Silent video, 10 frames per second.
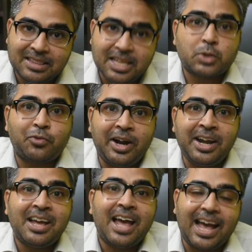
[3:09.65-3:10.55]
दिस
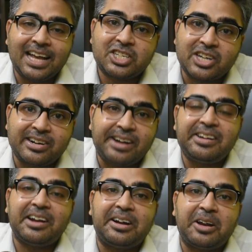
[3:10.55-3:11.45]
फंड हैज़
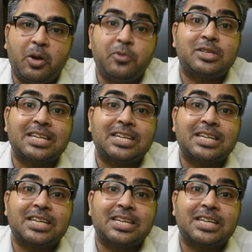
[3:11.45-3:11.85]
जनरेटेड अ रिटर्न ऑफ